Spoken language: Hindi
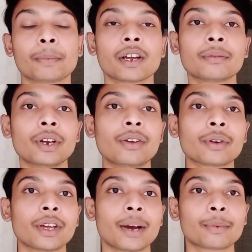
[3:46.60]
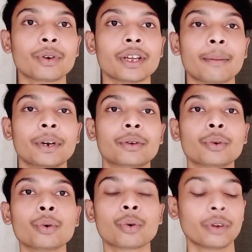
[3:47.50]
कि पर वीडियो के आपको यहाँ पे
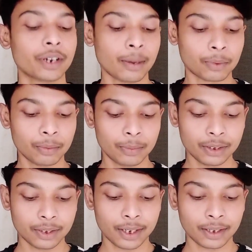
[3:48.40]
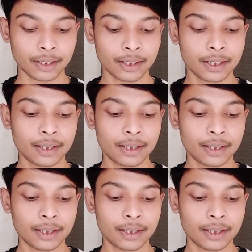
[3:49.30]
टू कॉइन आपको मिल जाएंगे